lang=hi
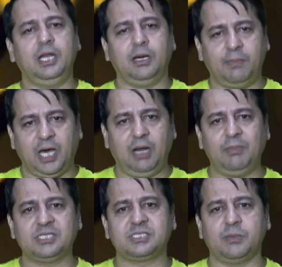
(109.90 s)
लेबनान
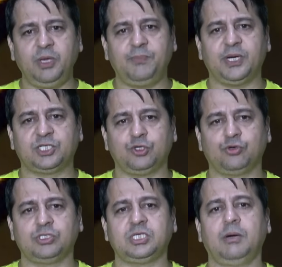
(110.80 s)
में सभी पक्षों
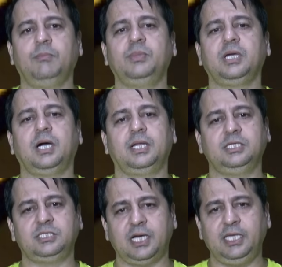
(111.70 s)
को संयम दिखाना
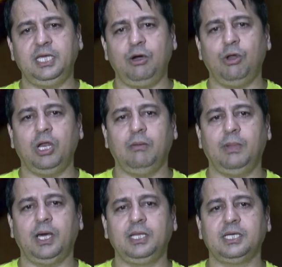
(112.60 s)
चाहिए और
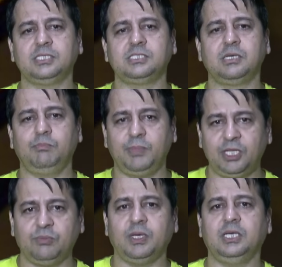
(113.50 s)
लेबनान के
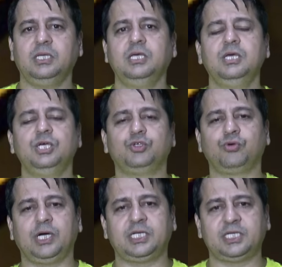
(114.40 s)
संबंध में
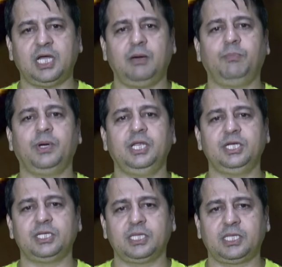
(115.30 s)
सुरक्षा
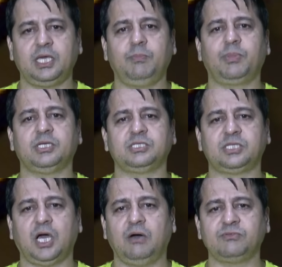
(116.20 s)
परिषद के
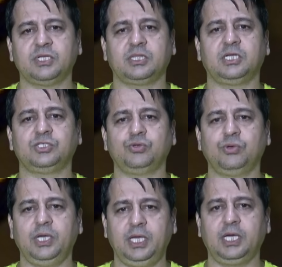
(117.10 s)
प्रस्ताव
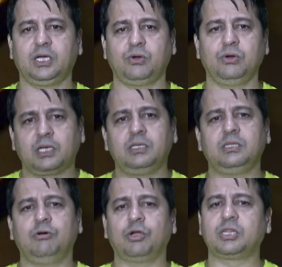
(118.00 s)
1701
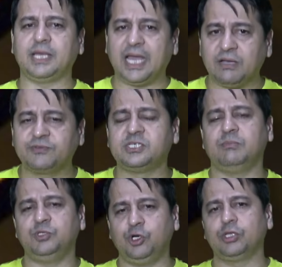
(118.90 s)
और तायफ
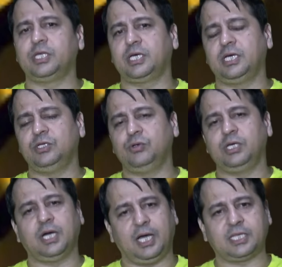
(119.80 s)
समझौते के जो
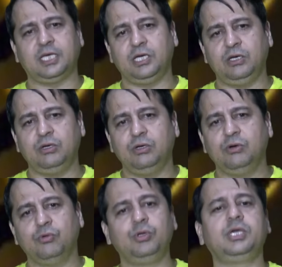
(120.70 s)
निकात हैं
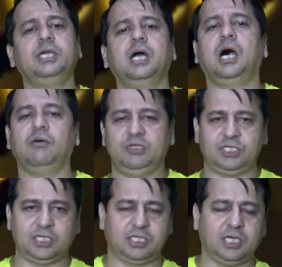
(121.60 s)
उनकी
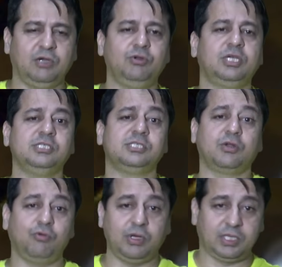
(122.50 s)
आवश्यकता है उनकी
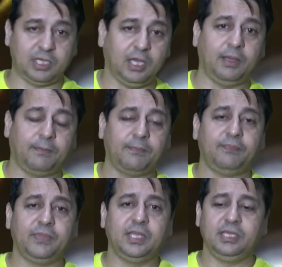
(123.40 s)
ज़रूरत है
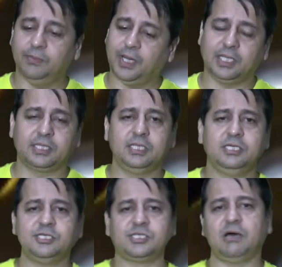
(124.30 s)
ये बात
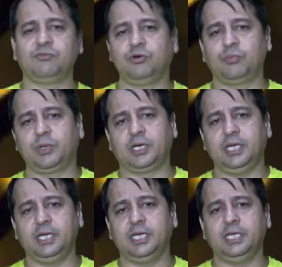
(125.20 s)
साफ तौर पर
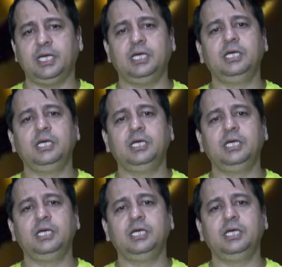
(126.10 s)
कही गई है